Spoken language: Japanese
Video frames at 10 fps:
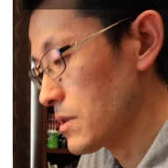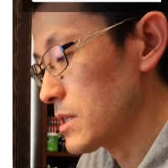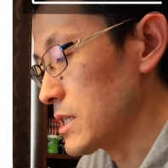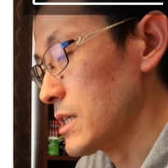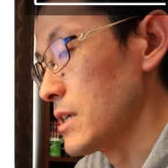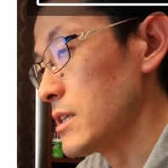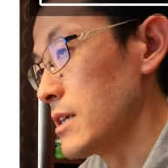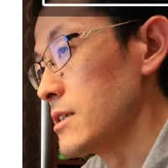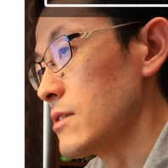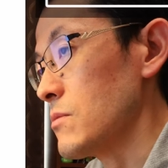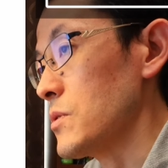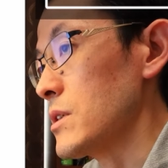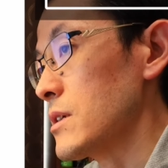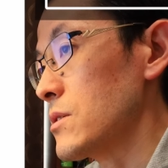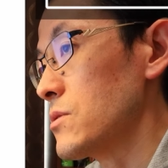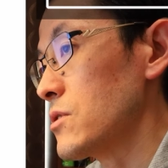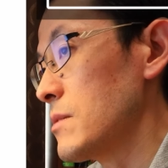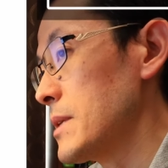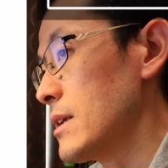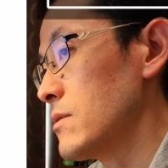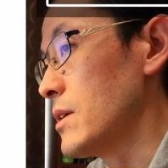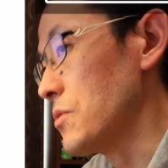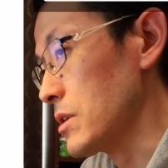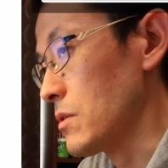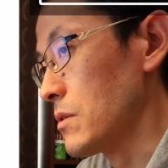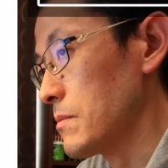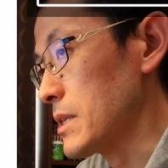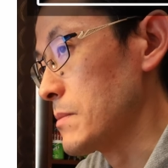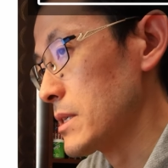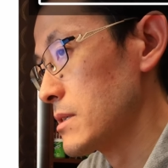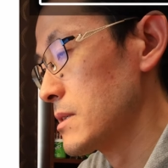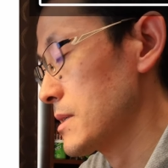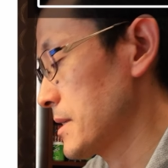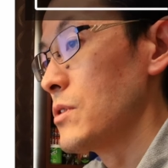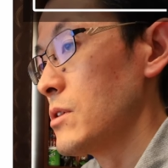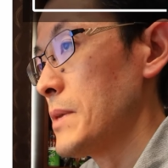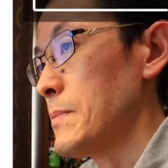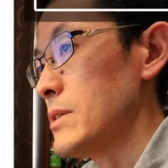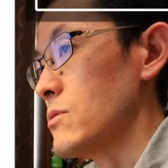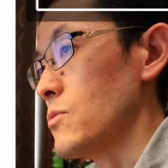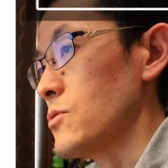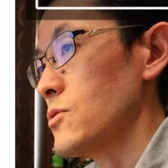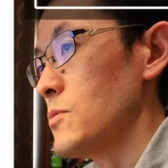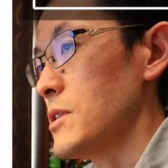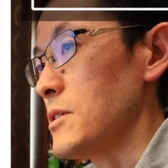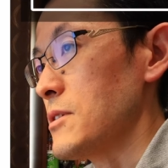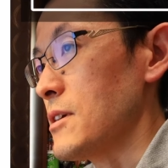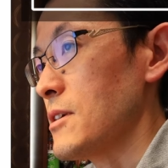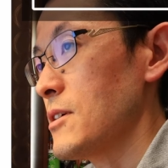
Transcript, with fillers: シーンが出てきたと思うんですけどその時見てるのはこれを見てますこれのまあまず特徴はですね